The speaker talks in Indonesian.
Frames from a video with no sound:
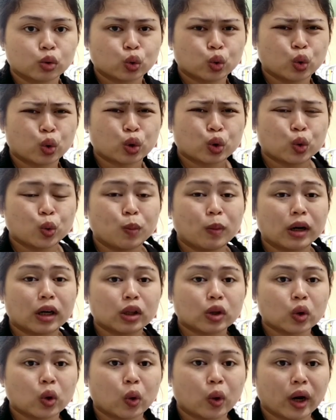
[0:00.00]
kur cuma
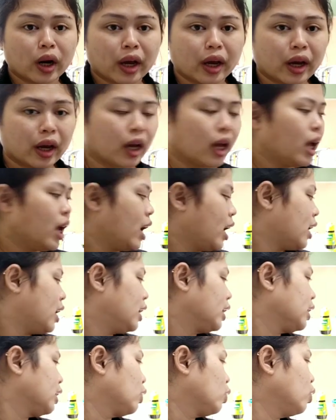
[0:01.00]
ketone
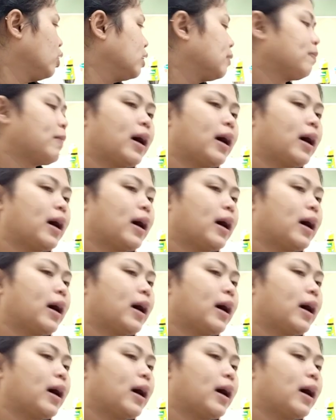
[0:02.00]
lagi nah, kulit